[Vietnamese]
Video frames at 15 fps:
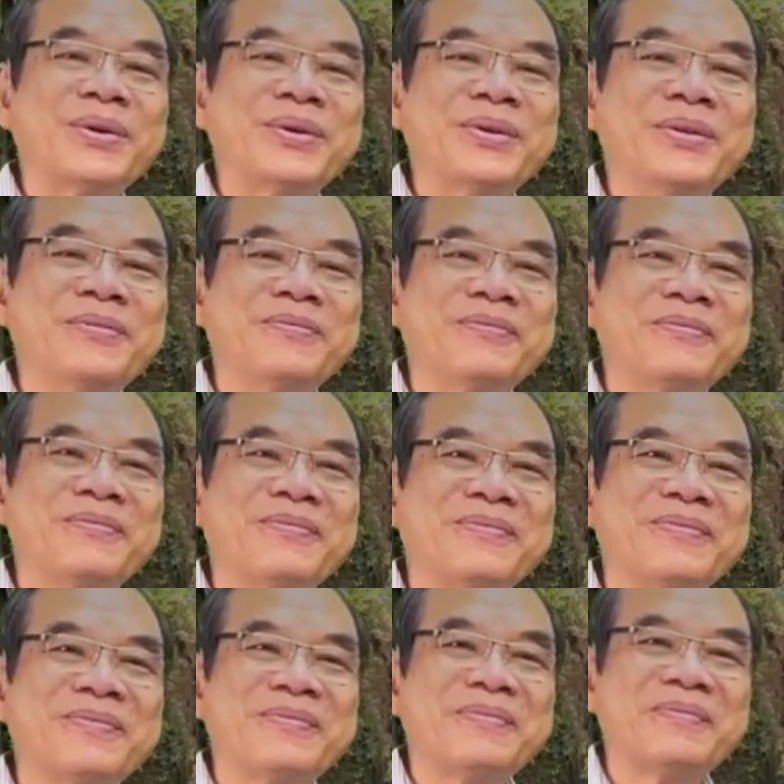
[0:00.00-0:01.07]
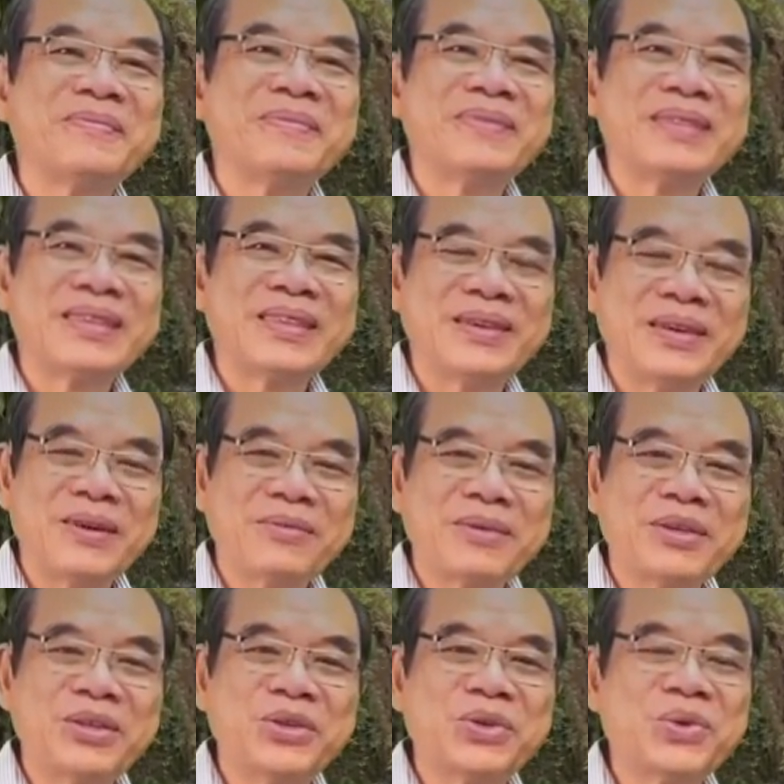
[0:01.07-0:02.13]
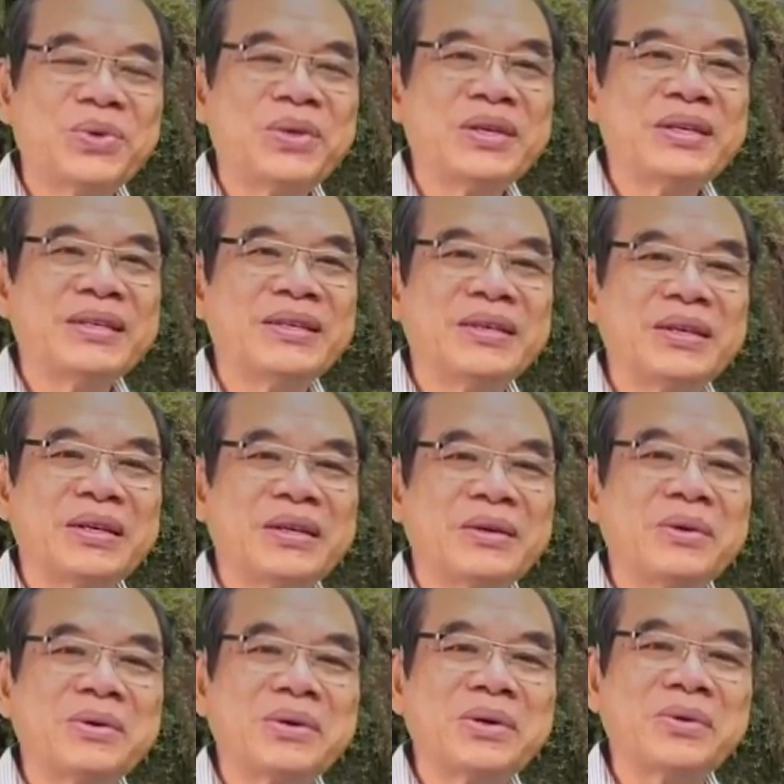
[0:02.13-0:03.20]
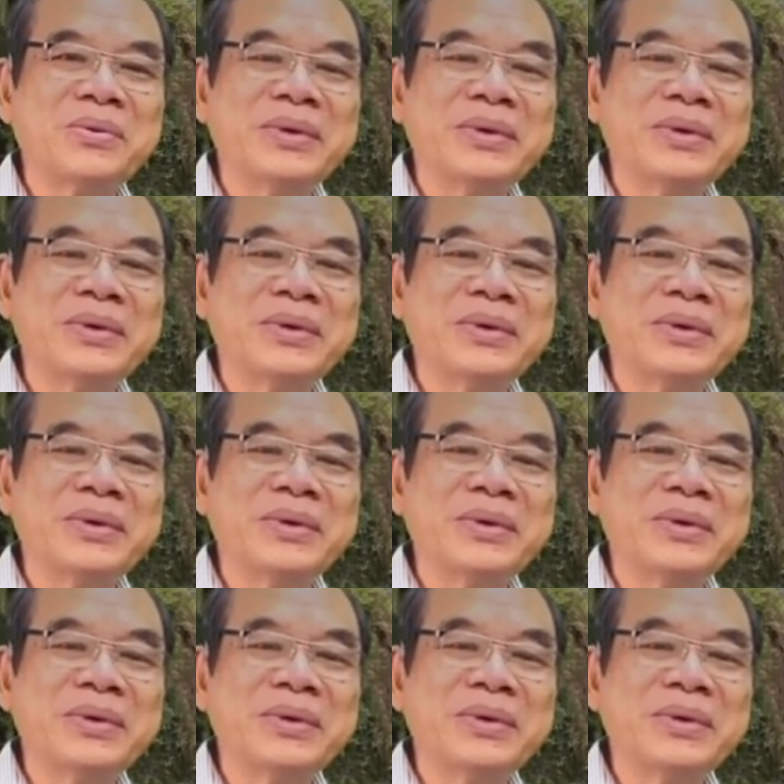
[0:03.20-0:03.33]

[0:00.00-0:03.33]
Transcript: Nằm nhà đi. Rồi cả nhà họp nhau lại cầu nguyện,